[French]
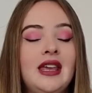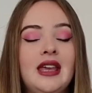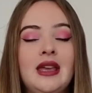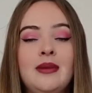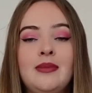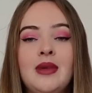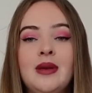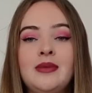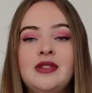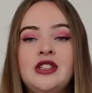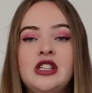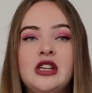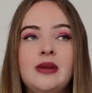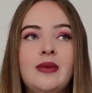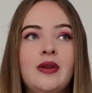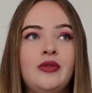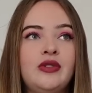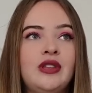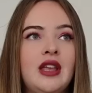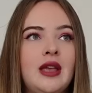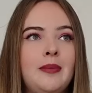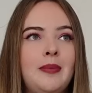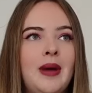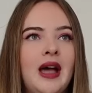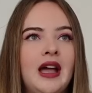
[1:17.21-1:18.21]
Et même si jamais vous
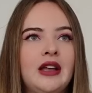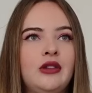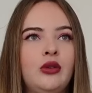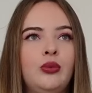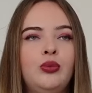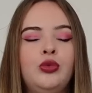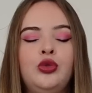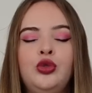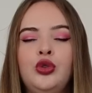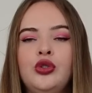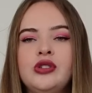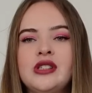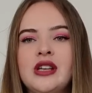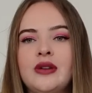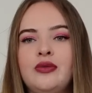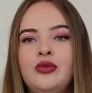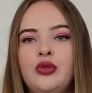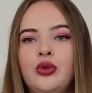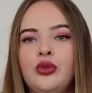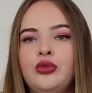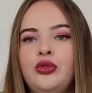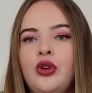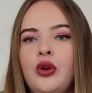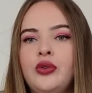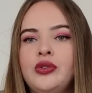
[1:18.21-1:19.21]
avez par exemple d'autres
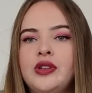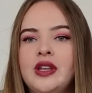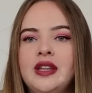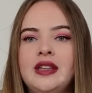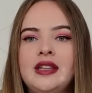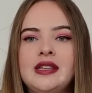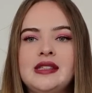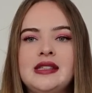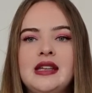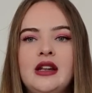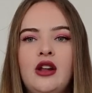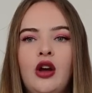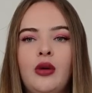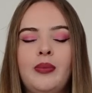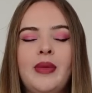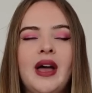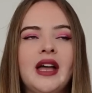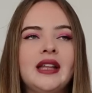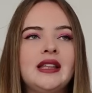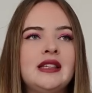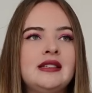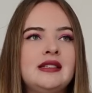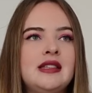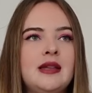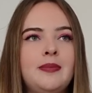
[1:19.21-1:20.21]
influenceurs, vous avez testé leur
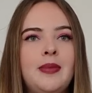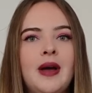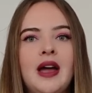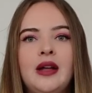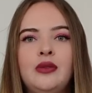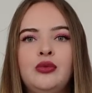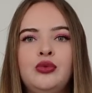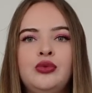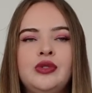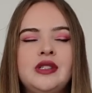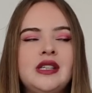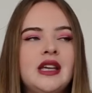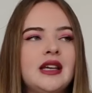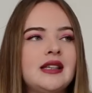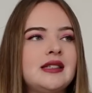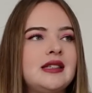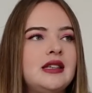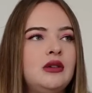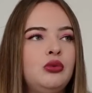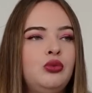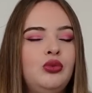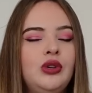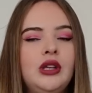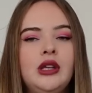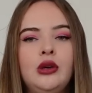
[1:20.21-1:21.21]
marque, n'hésitez pas à nous dire
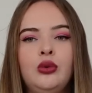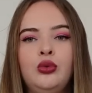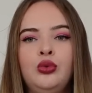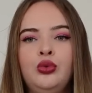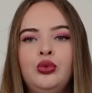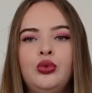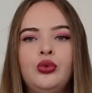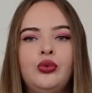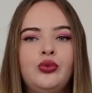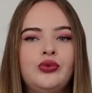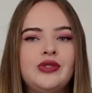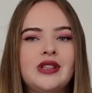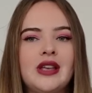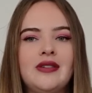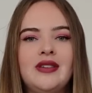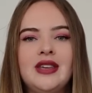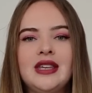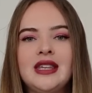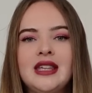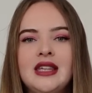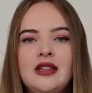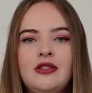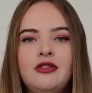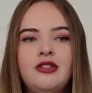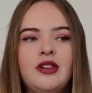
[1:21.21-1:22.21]
si oui ou non vous avez
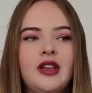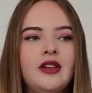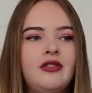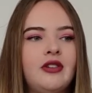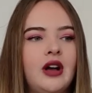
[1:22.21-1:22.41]
kiffé.